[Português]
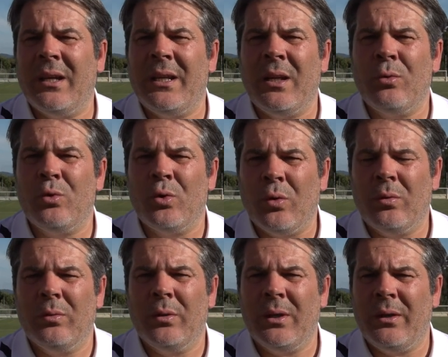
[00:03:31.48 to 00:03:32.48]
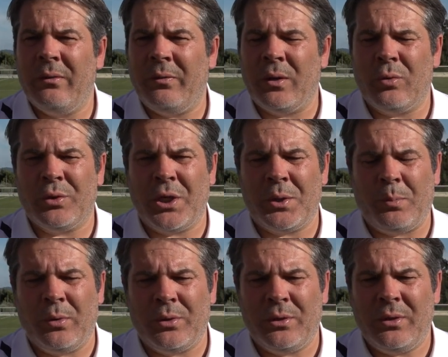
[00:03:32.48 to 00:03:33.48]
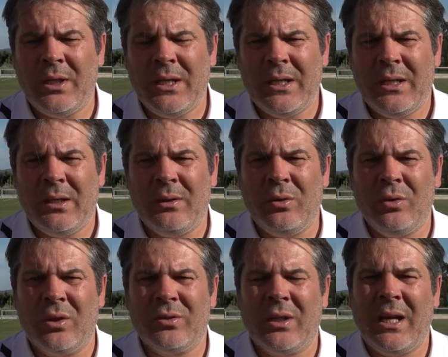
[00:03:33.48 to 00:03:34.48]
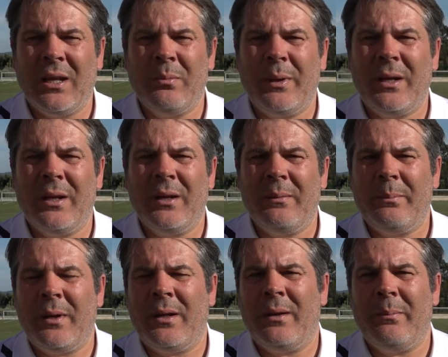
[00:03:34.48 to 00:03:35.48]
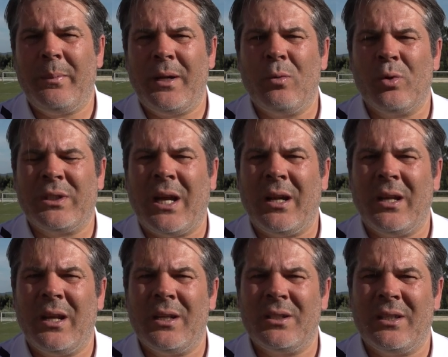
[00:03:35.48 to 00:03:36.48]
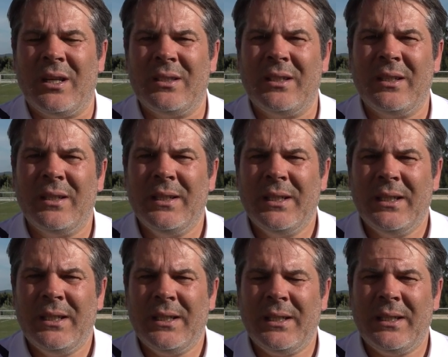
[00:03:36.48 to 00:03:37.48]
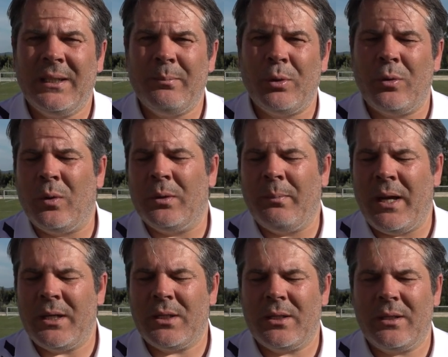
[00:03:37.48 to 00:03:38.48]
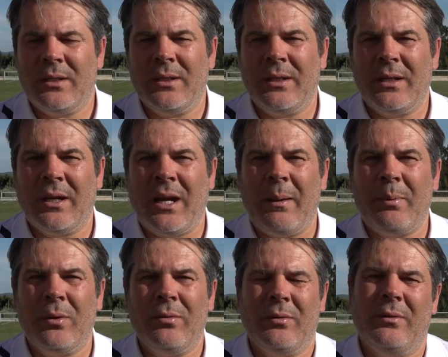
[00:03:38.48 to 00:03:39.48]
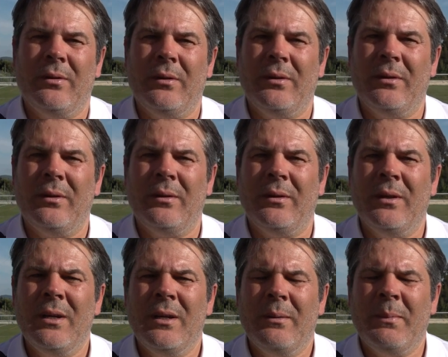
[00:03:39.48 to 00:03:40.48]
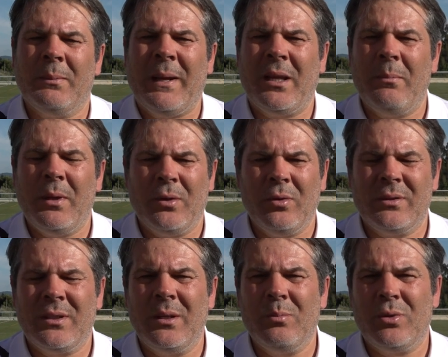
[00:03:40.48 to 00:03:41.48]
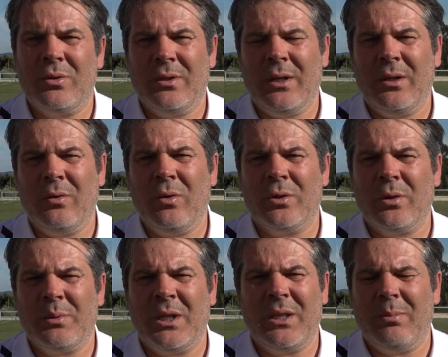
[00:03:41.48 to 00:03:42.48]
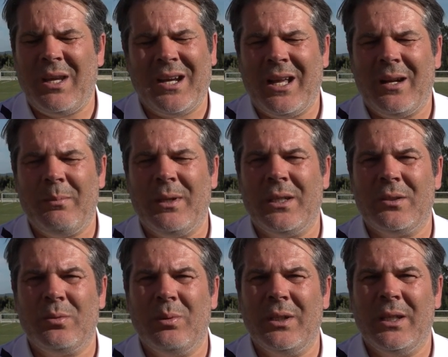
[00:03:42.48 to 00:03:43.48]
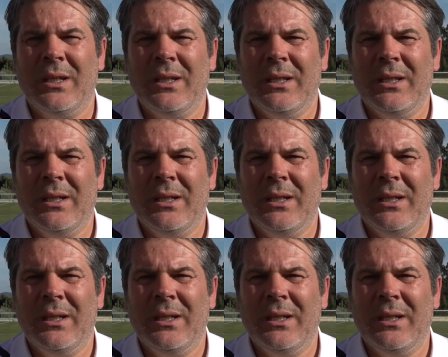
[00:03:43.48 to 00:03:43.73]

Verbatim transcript: ganhando o jogo e ficando com os três pontos do nosso lado para, para, para encurtar a, distância, eh, porque quanto mais eh, rápido eh, matematicamente conseguirmos o nosso objetivo, que é claramente a subida,